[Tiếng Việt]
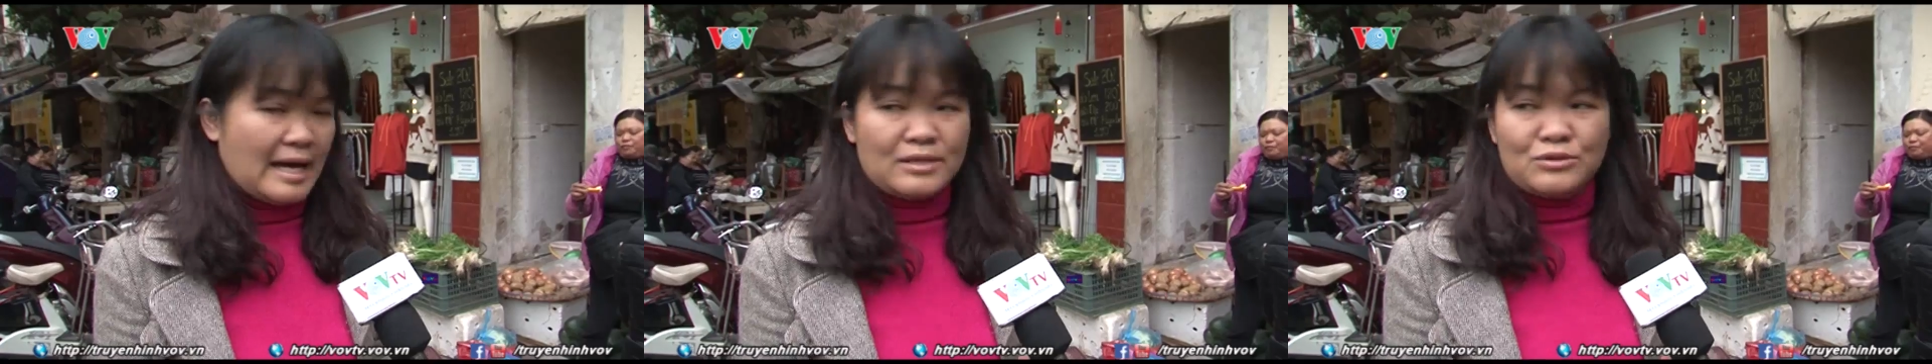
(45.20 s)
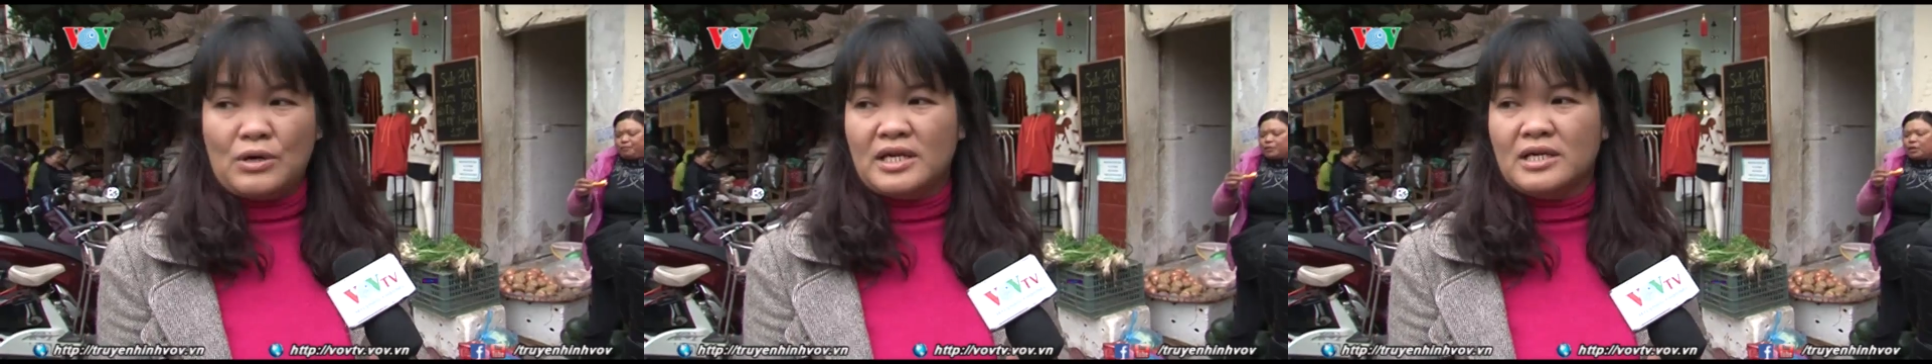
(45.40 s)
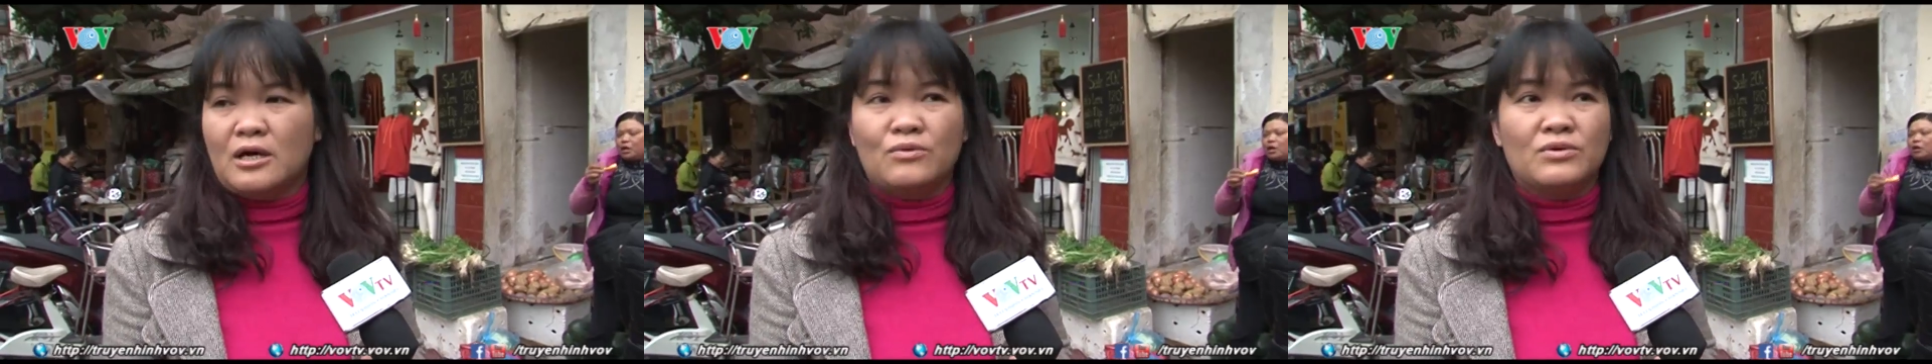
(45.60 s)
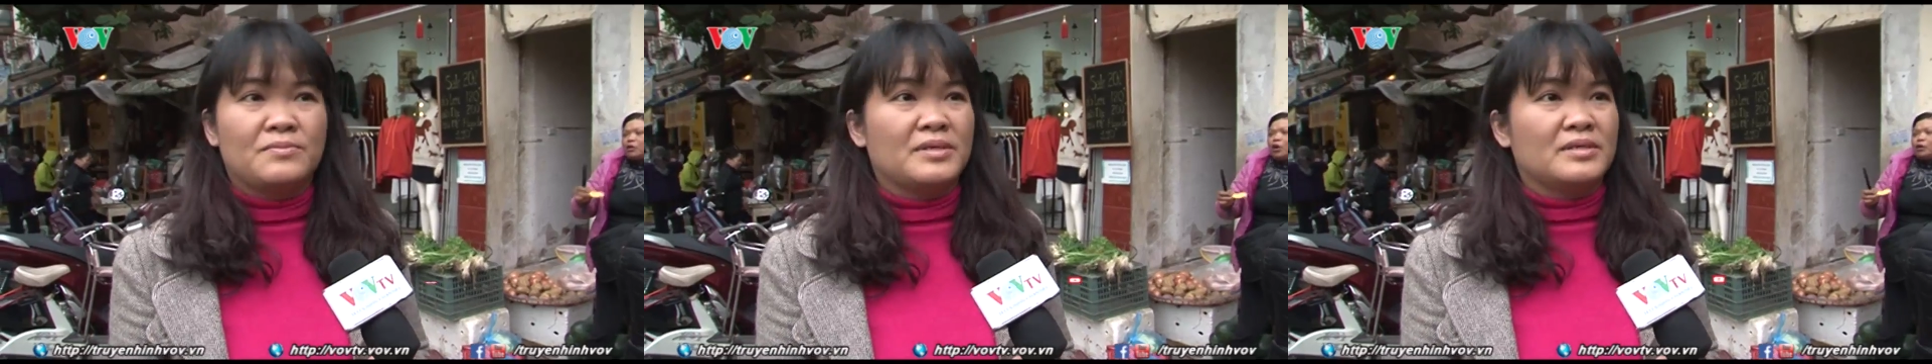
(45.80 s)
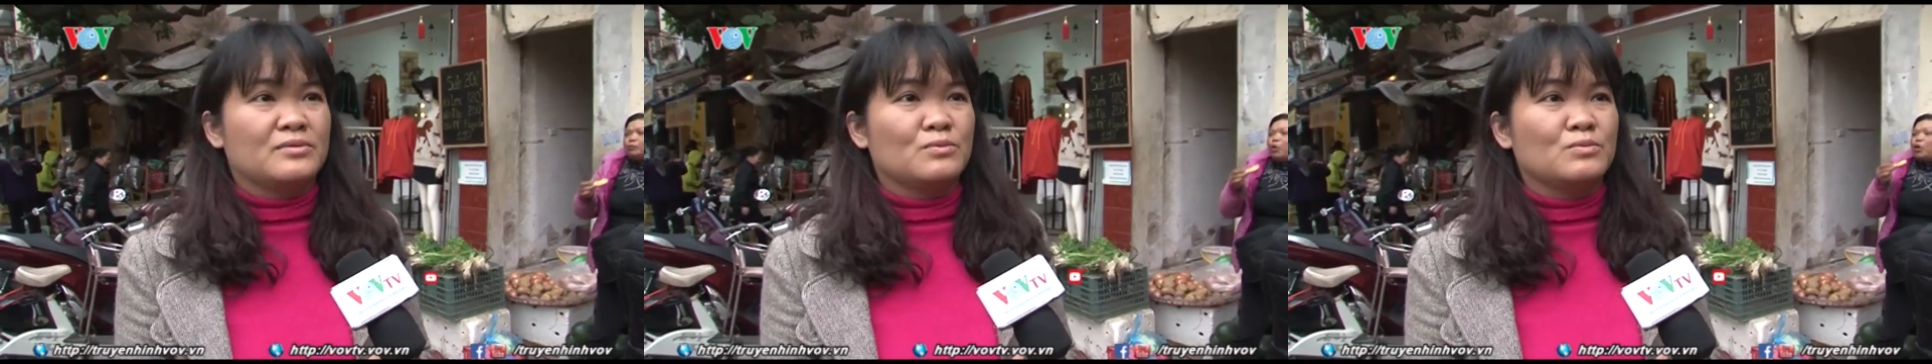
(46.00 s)
An toàn hay không thì
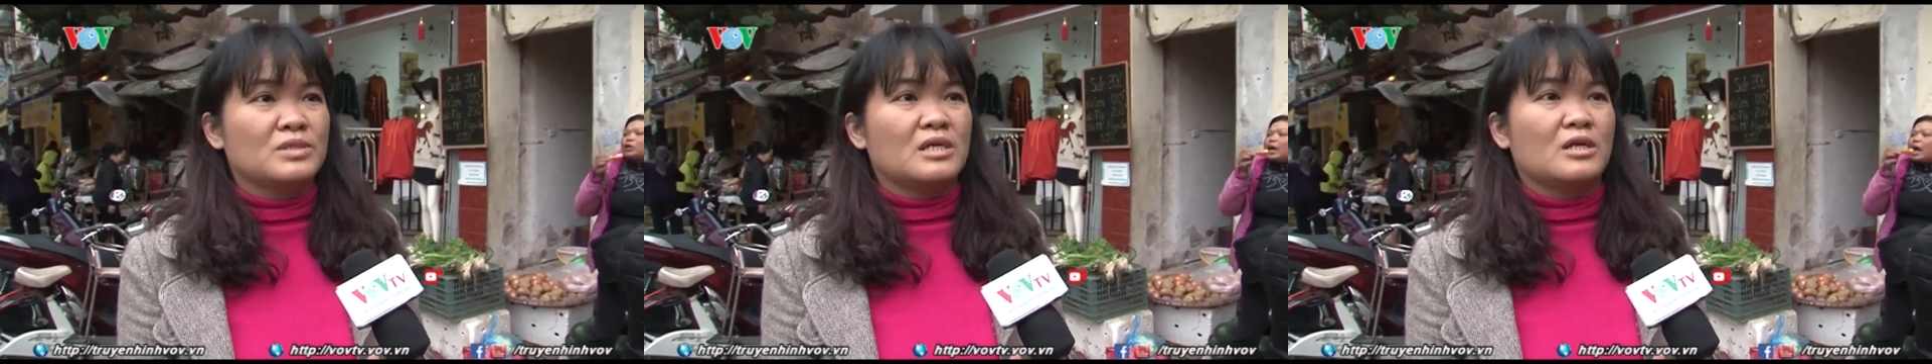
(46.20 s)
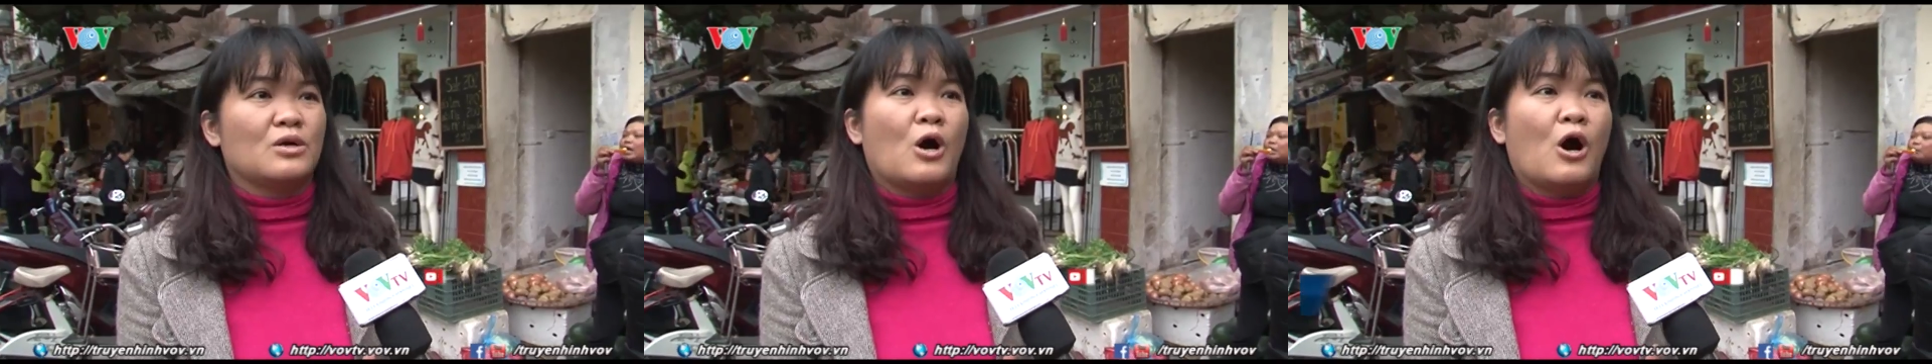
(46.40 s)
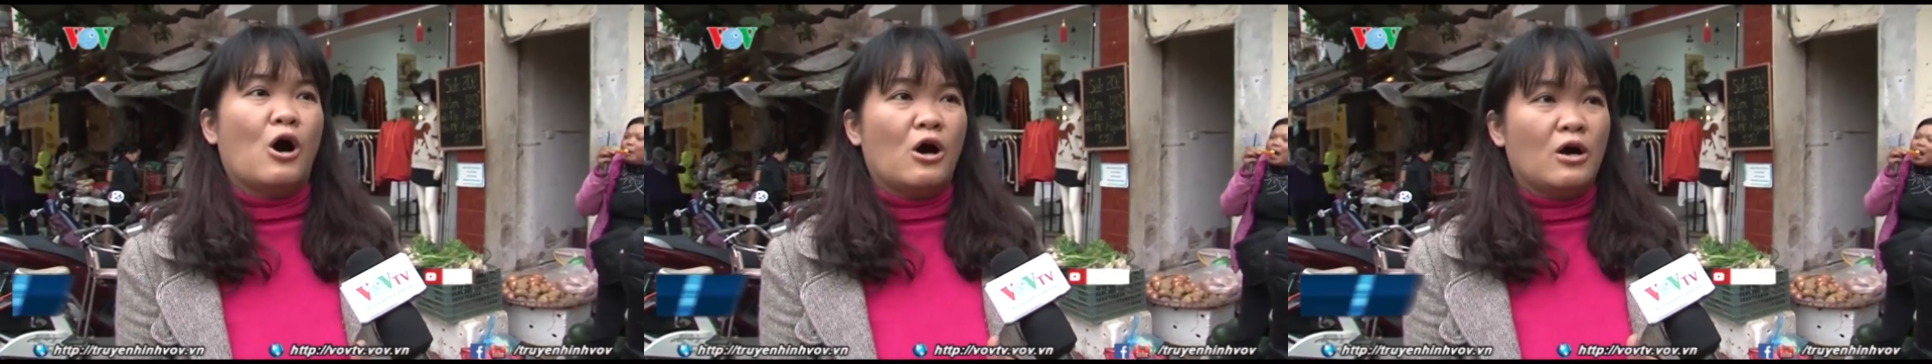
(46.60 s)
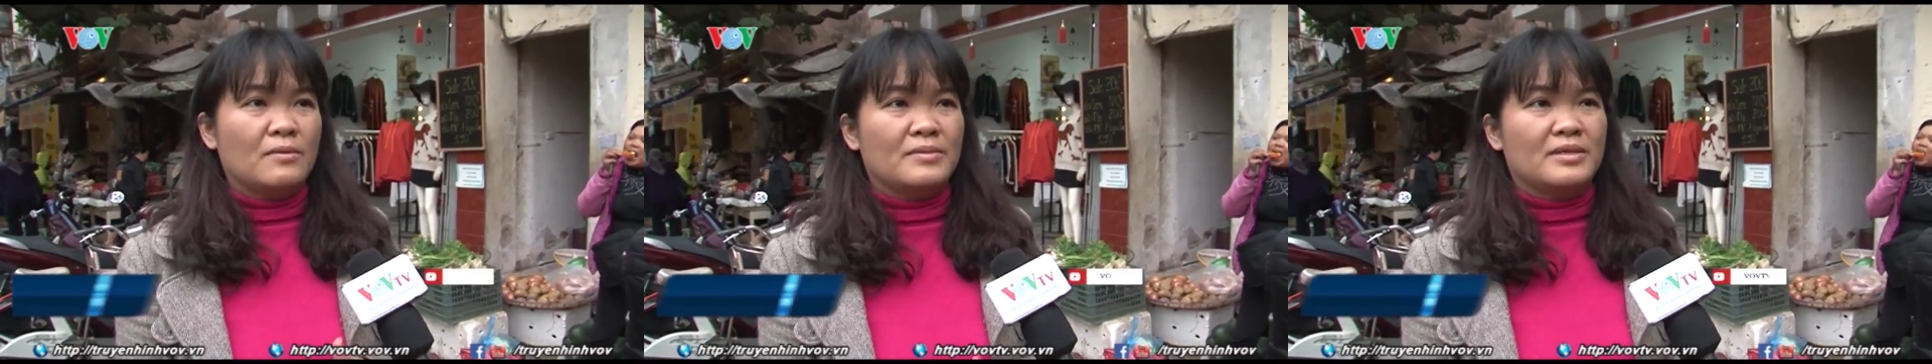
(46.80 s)
mình cũng rất là khó.